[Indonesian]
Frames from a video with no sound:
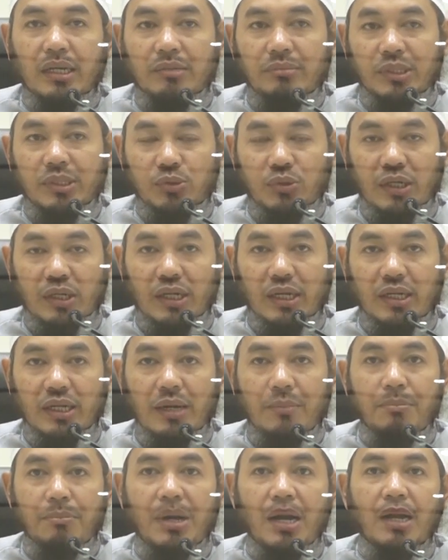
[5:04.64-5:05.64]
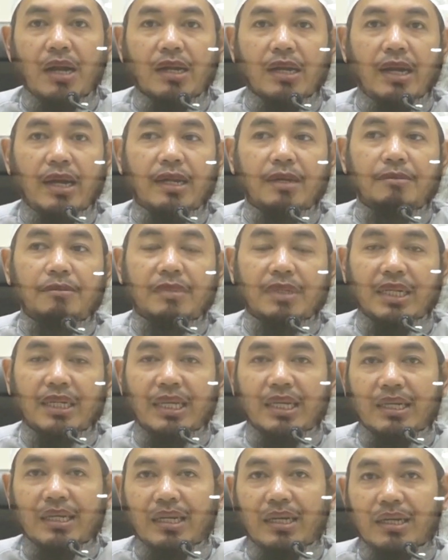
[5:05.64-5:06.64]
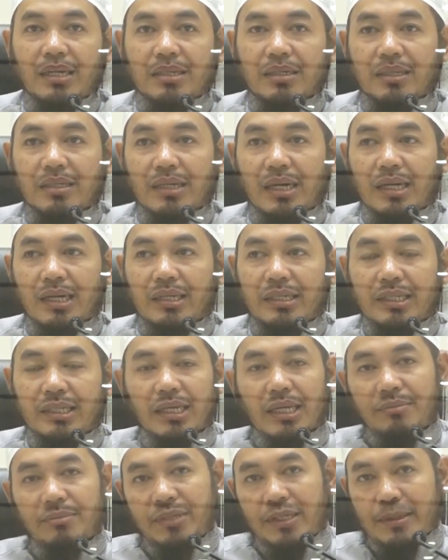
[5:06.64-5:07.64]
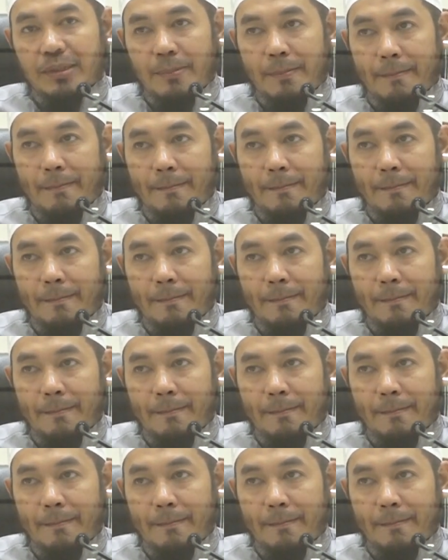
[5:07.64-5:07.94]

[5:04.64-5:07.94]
akan masuk neraka bahkan mereka kekal di dalamnya.